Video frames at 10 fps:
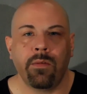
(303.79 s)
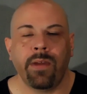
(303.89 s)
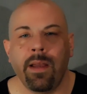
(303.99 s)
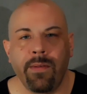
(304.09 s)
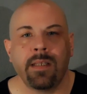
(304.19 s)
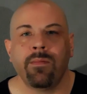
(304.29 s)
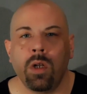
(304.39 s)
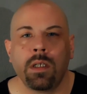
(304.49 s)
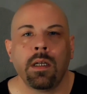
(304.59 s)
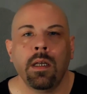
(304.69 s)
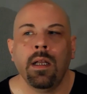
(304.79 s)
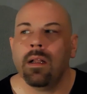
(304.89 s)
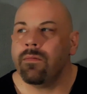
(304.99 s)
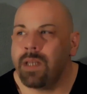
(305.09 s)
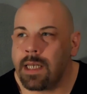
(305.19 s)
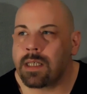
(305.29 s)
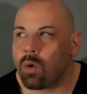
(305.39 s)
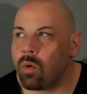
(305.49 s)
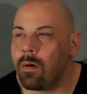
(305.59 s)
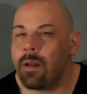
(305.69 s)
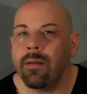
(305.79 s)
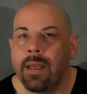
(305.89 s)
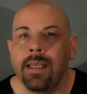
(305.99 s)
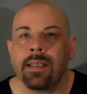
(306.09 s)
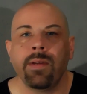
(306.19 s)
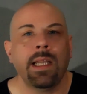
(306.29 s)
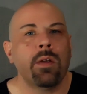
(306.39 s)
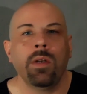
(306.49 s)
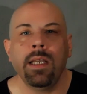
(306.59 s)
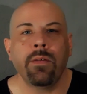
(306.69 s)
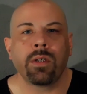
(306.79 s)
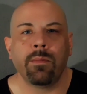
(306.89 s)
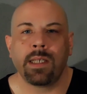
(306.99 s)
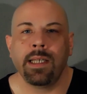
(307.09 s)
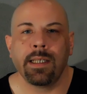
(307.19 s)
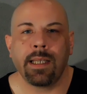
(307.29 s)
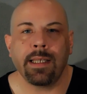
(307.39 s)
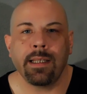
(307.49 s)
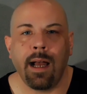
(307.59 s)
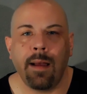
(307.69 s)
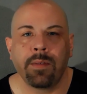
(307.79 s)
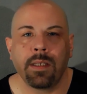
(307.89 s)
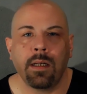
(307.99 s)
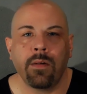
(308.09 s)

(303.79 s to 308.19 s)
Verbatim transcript: Und wenn ihr wissen wollt, wie das so äh, ist, wenn ihr noch nie auf so einem Ding gesessen habt, äh,